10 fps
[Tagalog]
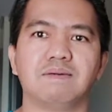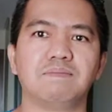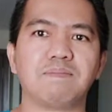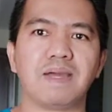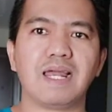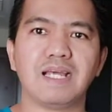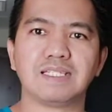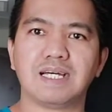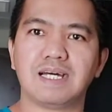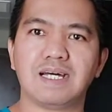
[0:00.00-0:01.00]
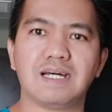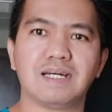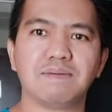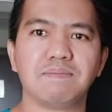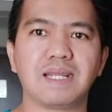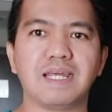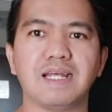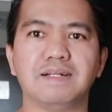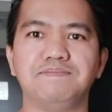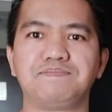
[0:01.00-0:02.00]
papeles sa
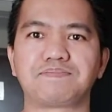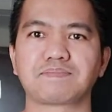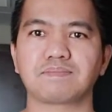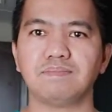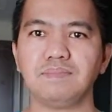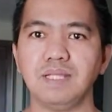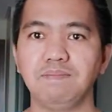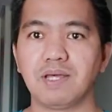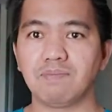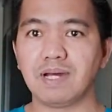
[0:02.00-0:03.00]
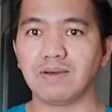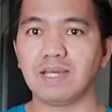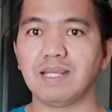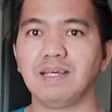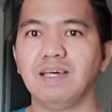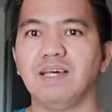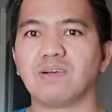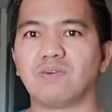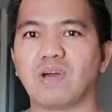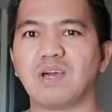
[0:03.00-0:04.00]
marina. Pero bago yan,
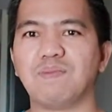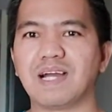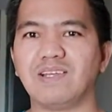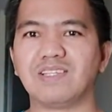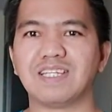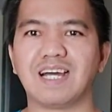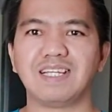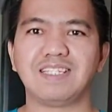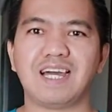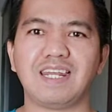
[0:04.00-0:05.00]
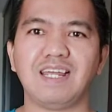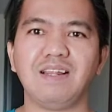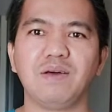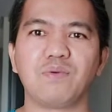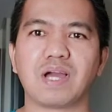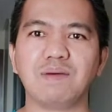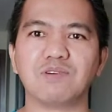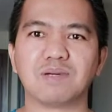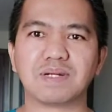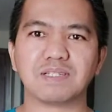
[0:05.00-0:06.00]
kung kayo bago dito sa akin channel, huwag
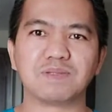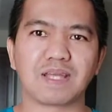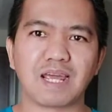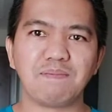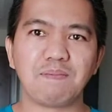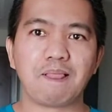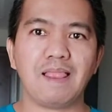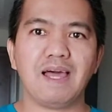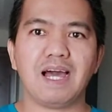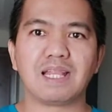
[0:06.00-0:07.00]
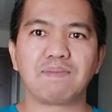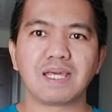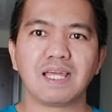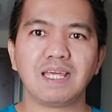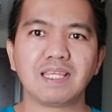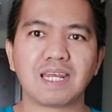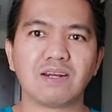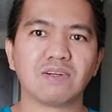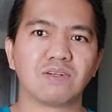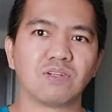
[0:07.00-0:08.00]
kalimutan mag-subscribe at pakiclick na rin
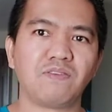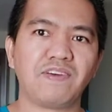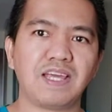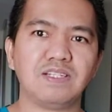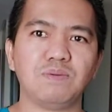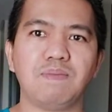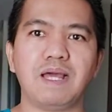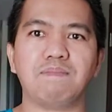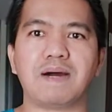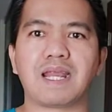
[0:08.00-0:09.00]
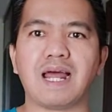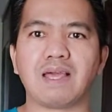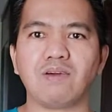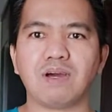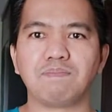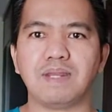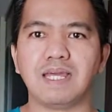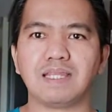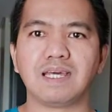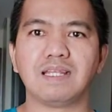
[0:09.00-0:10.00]
ang notification bell para lagi kang
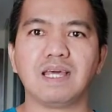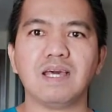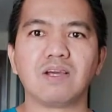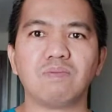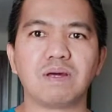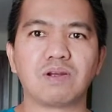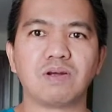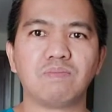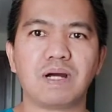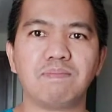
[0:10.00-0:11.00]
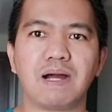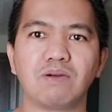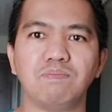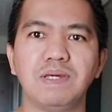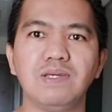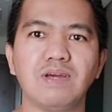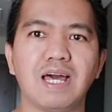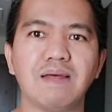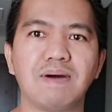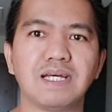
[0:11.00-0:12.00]
updated kung meron ako mga bagong video
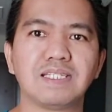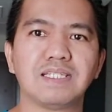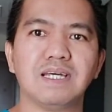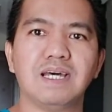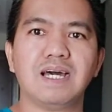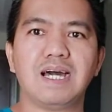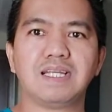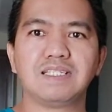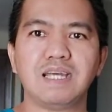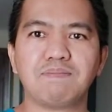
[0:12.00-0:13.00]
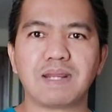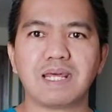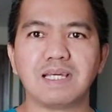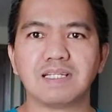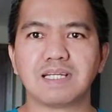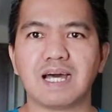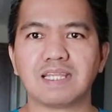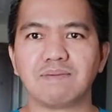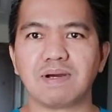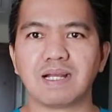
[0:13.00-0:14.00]
ilalabas at syempre sa
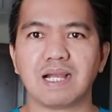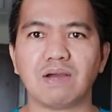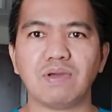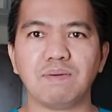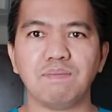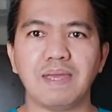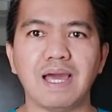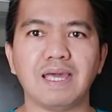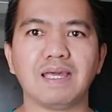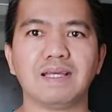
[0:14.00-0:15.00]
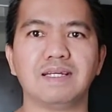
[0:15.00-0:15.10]
ating mga gagawing biyahe.